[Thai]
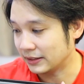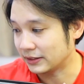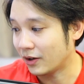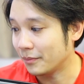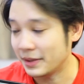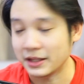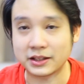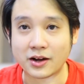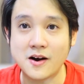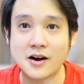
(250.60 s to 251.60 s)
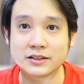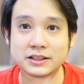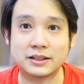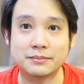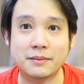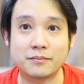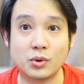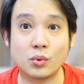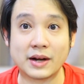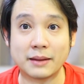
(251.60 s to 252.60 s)
จะต้องมีท่อที่สำหรับ
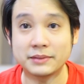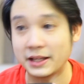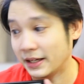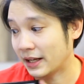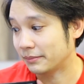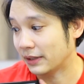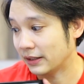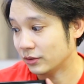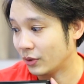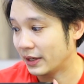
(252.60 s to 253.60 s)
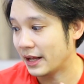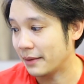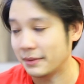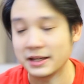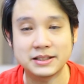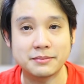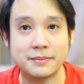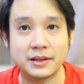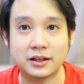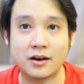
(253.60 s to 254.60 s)
ดูดน้ำทิ้งนะครับแต่ถ้าตัวนี้เนี่ยเหมือนจะ
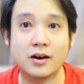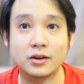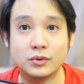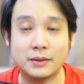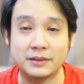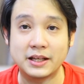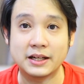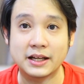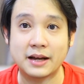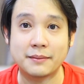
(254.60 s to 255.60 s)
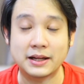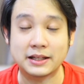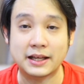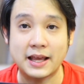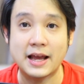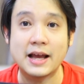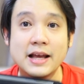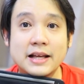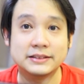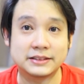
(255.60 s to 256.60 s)
ไม่มีท่อดูดน้ำทิ้งนะครับอาจจะแค่
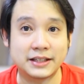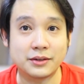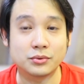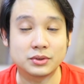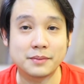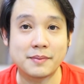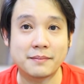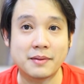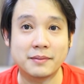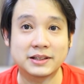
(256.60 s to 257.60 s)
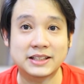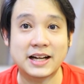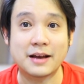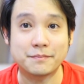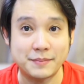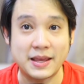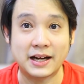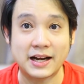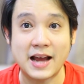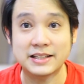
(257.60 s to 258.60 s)
ซิลที่เป็นแบบลักษณะเปีย
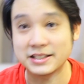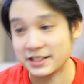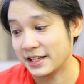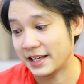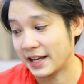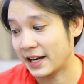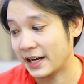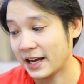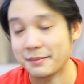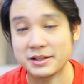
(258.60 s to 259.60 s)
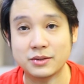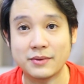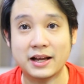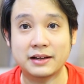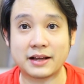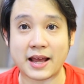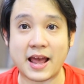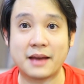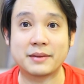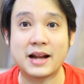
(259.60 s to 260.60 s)
กได้เฉยๆแค่นั้นนะครับอาจจะแว็ก
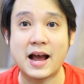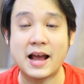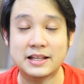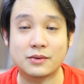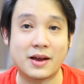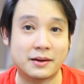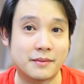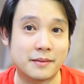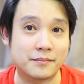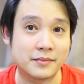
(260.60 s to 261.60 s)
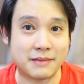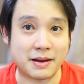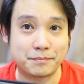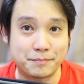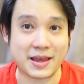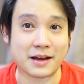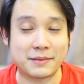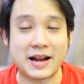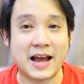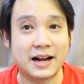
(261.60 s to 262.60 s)
แห้งไม่ได้อาจจะแว็กแบบเปียก
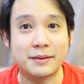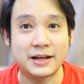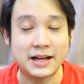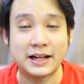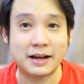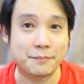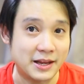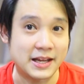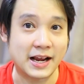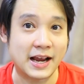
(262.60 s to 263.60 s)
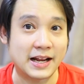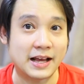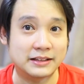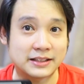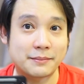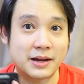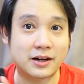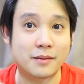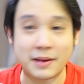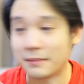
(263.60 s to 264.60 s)
ไม่ได้นะครับอันนี้เนี่ยถ้าผิดยังไงเนี่ยสามารถ
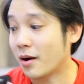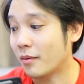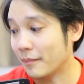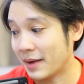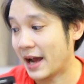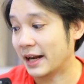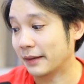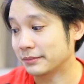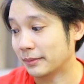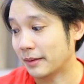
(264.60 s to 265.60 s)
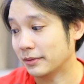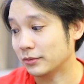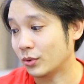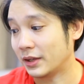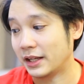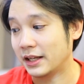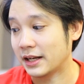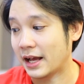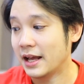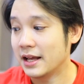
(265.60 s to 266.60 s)
คอมเมนต์บอกผมได้นะครับสำหรับตัวนี้
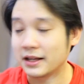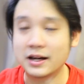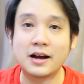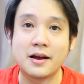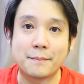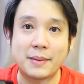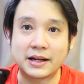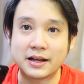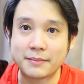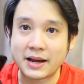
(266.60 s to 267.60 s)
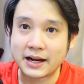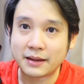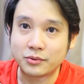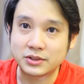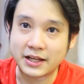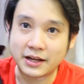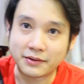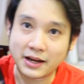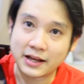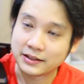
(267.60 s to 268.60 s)
นะก็เปิดเครื่องมานะครับคุณจะเห็น
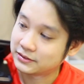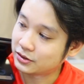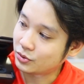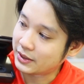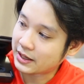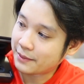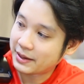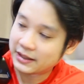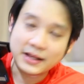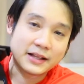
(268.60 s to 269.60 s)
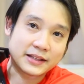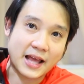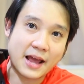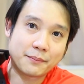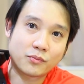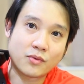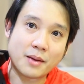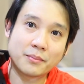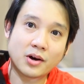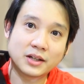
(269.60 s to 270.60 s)
ว่าตัวนี้ก็เป็นแถบค
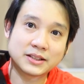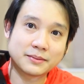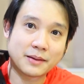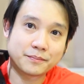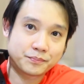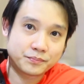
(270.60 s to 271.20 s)
วามร้อนสำหรับ